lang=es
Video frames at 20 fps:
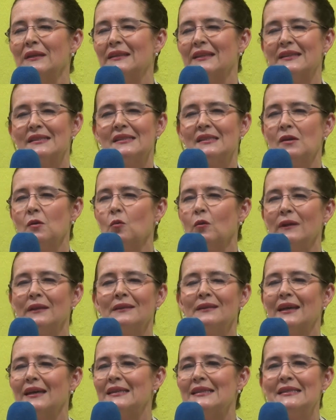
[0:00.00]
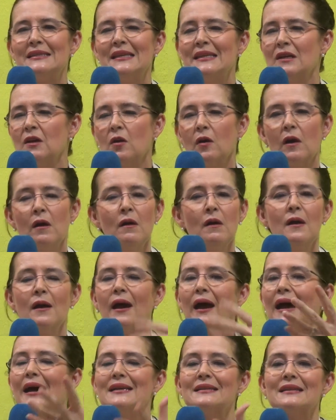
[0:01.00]
entre 55
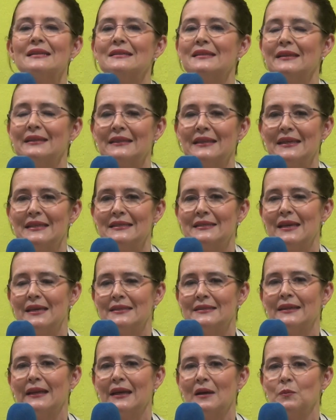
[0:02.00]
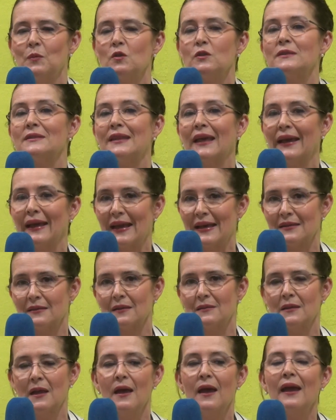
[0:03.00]
a 66 gramos de
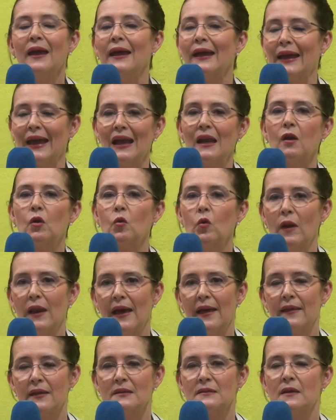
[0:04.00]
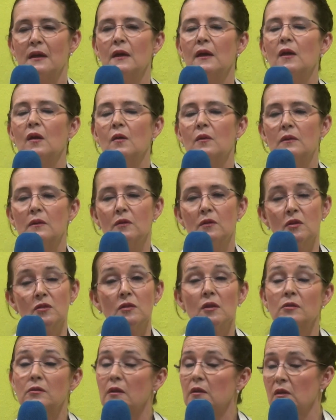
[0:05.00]
grasas calculadas.
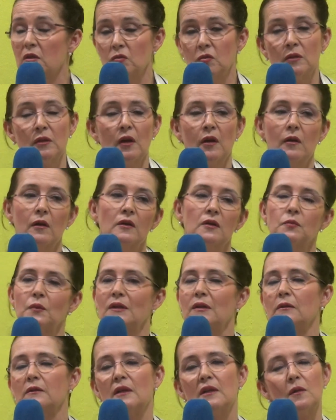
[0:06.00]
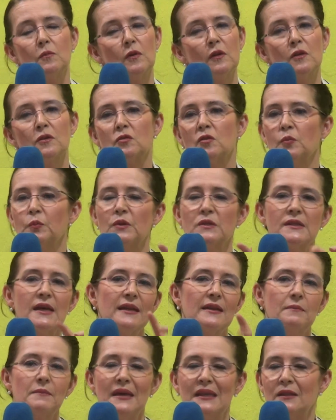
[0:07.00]
Nosotros los nutriólogos, bueno, tenemos los grupos de
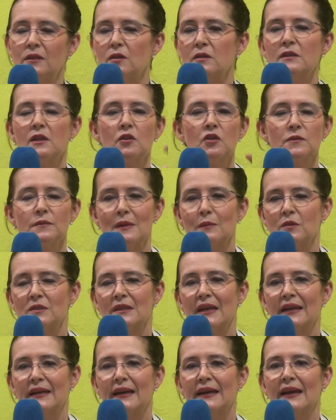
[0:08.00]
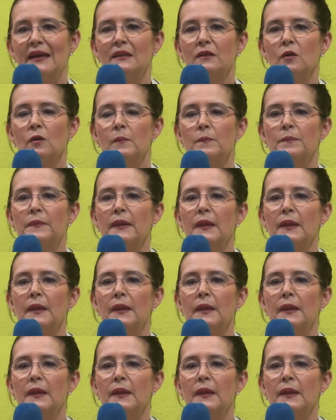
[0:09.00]
alimentos y los vamos agregando.